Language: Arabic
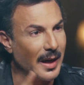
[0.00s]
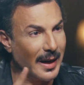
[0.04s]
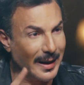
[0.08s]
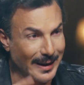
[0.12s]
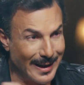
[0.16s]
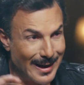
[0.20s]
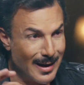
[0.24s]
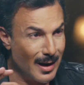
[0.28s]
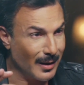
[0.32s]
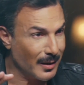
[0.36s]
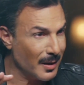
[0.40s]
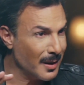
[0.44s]

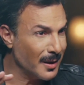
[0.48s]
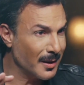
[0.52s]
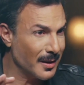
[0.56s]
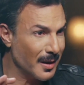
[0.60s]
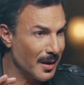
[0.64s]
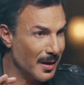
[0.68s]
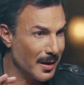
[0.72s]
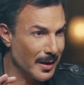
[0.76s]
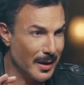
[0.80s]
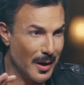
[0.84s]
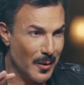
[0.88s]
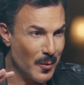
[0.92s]
احكي لك
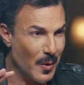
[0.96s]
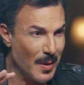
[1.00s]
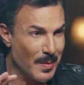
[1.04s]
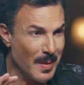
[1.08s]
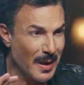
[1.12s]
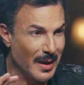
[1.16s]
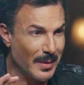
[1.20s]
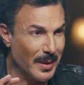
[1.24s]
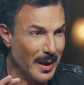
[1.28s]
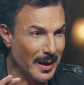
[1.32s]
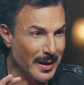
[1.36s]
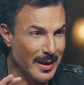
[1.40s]
قصه هي
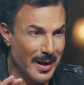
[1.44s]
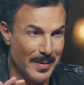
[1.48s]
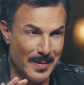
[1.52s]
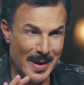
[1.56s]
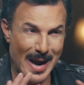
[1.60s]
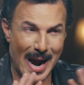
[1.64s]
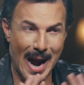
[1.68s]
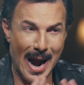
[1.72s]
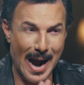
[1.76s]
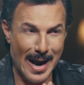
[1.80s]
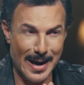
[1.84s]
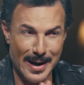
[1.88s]
اول مره بحكيها
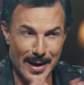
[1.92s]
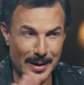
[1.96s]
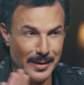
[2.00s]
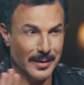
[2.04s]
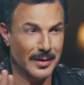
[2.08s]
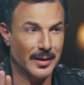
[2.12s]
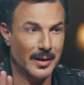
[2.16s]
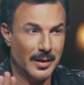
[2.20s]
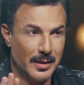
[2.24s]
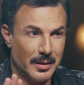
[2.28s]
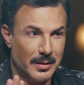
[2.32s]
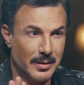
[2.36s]

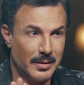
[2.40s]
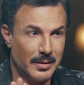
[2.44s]
بحياتي